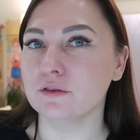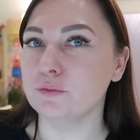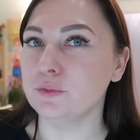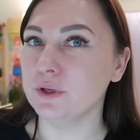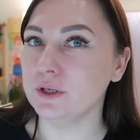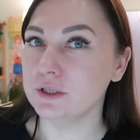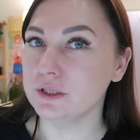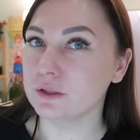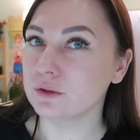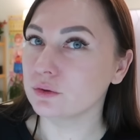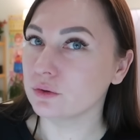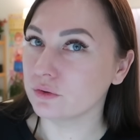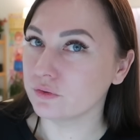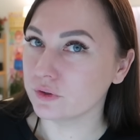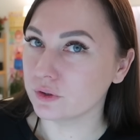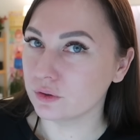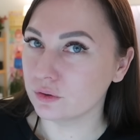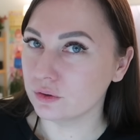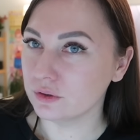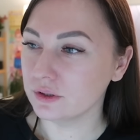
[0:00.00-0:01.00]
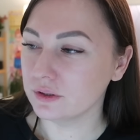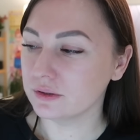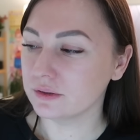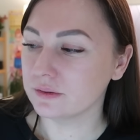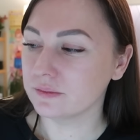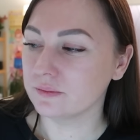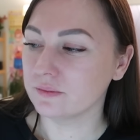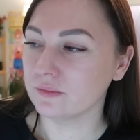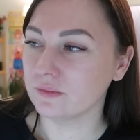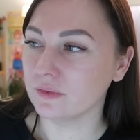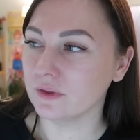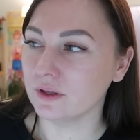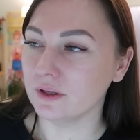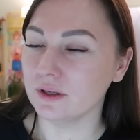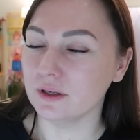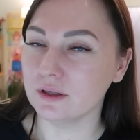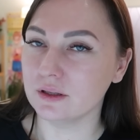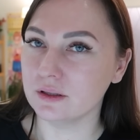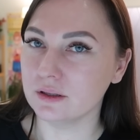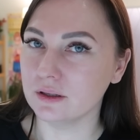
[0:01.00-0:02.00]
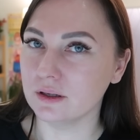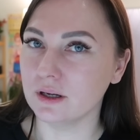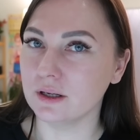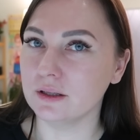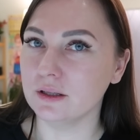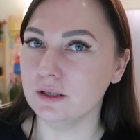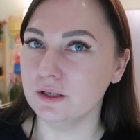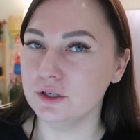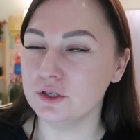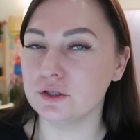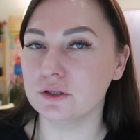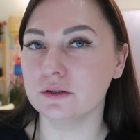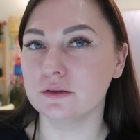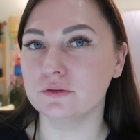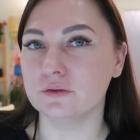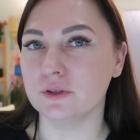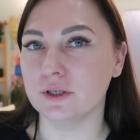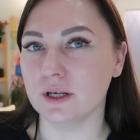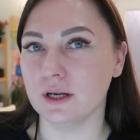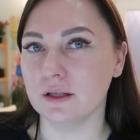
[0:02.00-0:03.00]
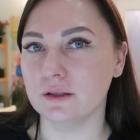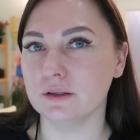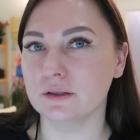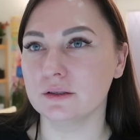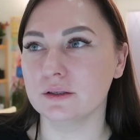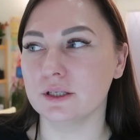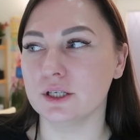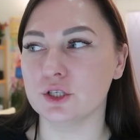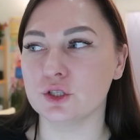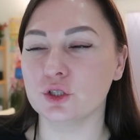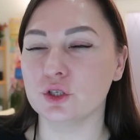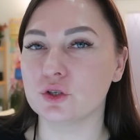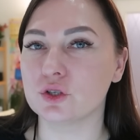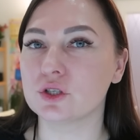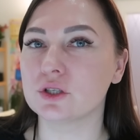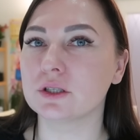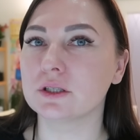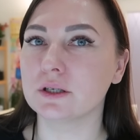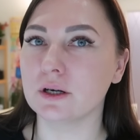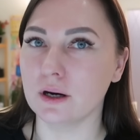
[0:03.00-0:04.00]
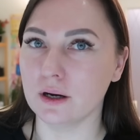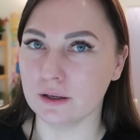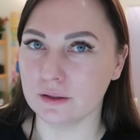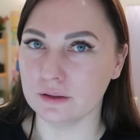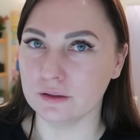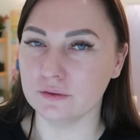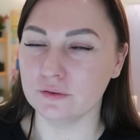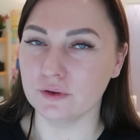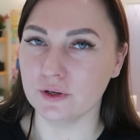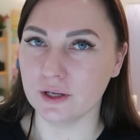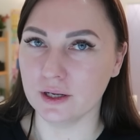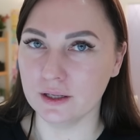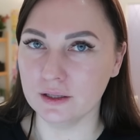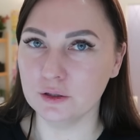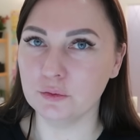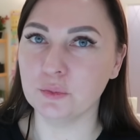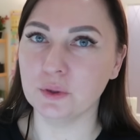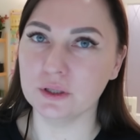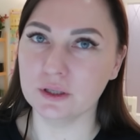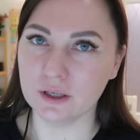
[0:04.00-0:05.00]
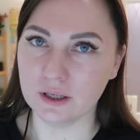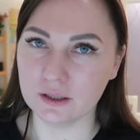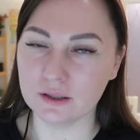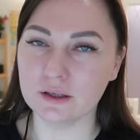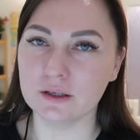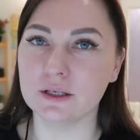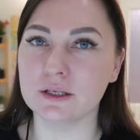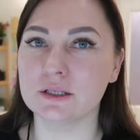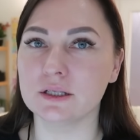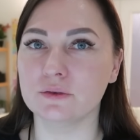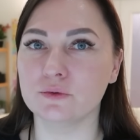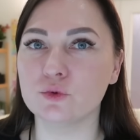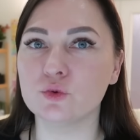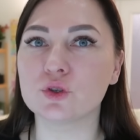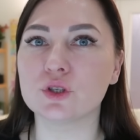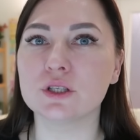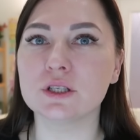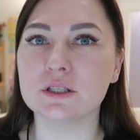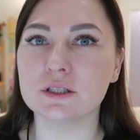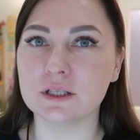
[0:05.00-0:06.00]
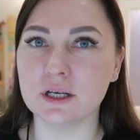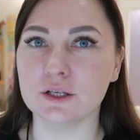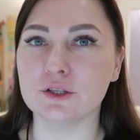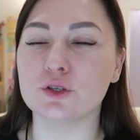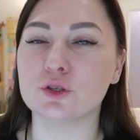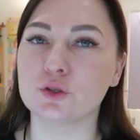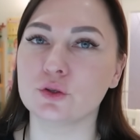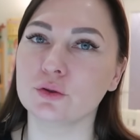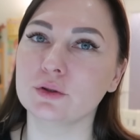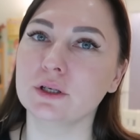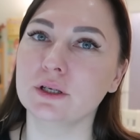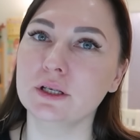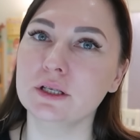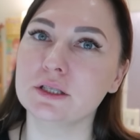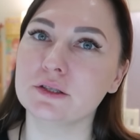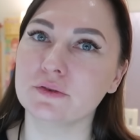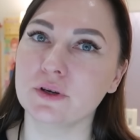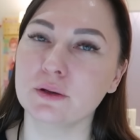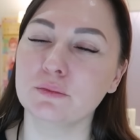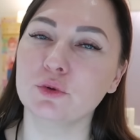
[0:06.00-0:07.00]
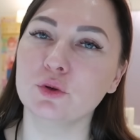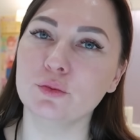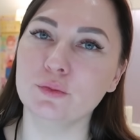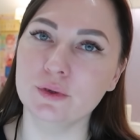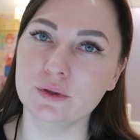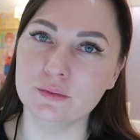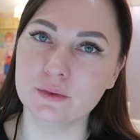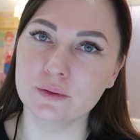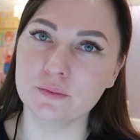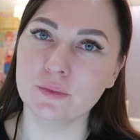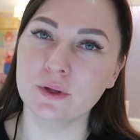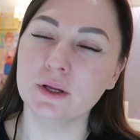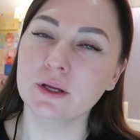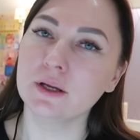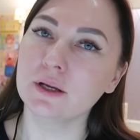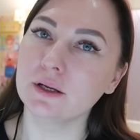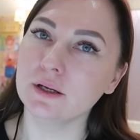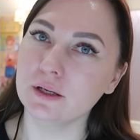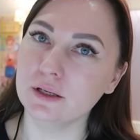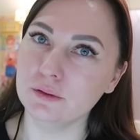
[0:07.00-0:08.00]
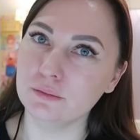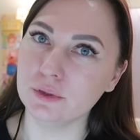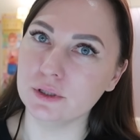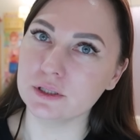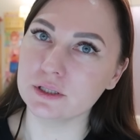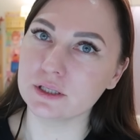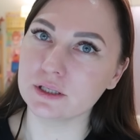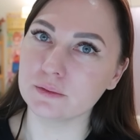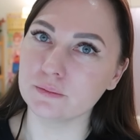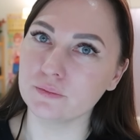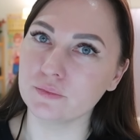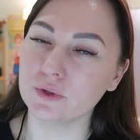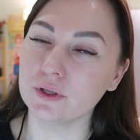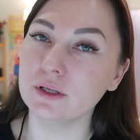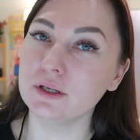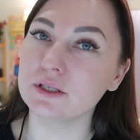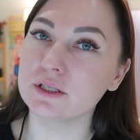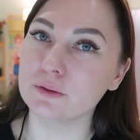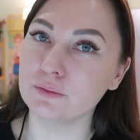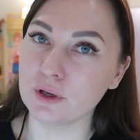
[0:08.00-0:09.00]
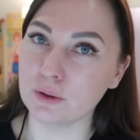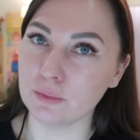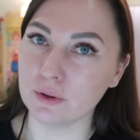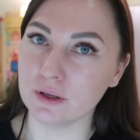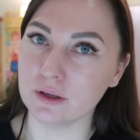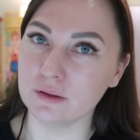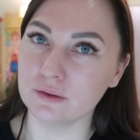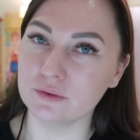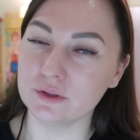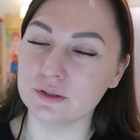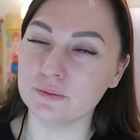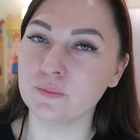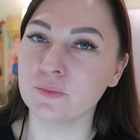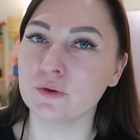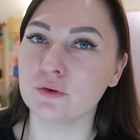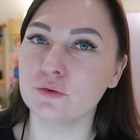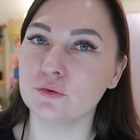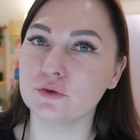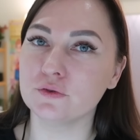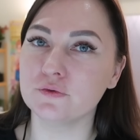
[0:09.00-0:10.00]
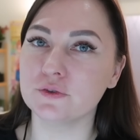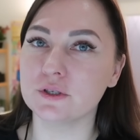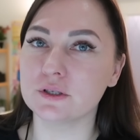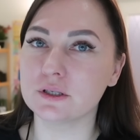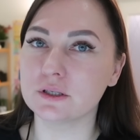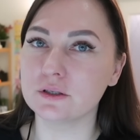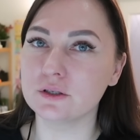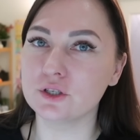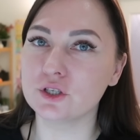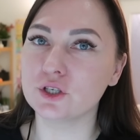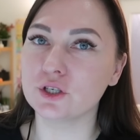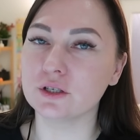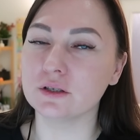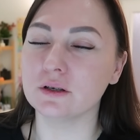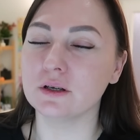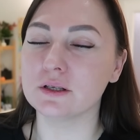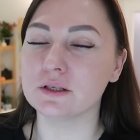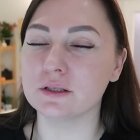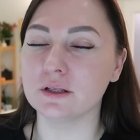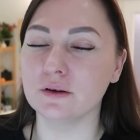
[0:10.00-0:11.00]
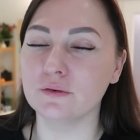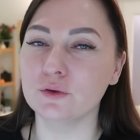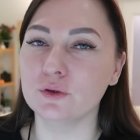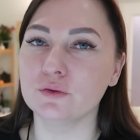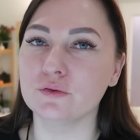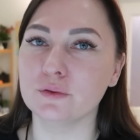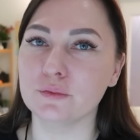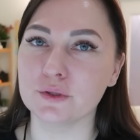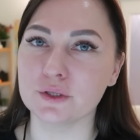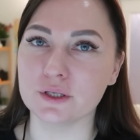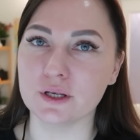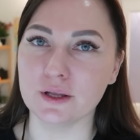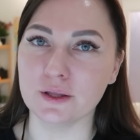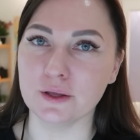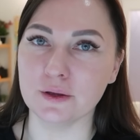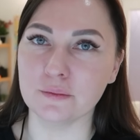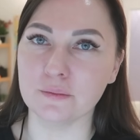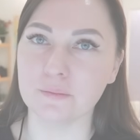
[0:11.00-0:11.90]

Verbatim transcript: Впереди Новый год. И это отличный вариант, я считаю, шикарный вариант подарка, если вы уже не знаете, что дарить своим любимым или близким, или себя порадовать. В общем, все ссылочки оставлю в описании.